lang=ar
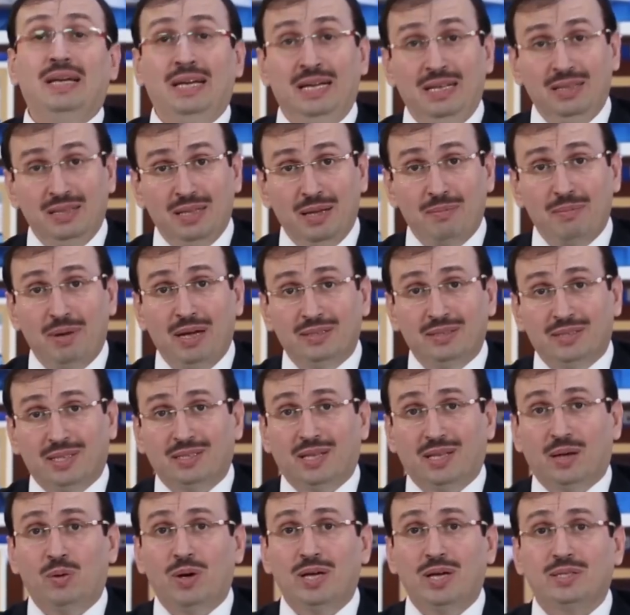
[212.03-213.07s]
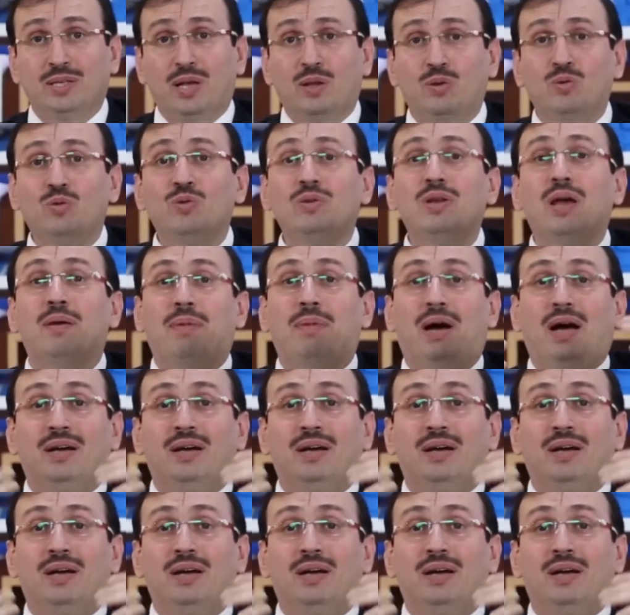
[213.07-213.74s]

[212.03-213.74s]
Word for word: عندما تتواصلون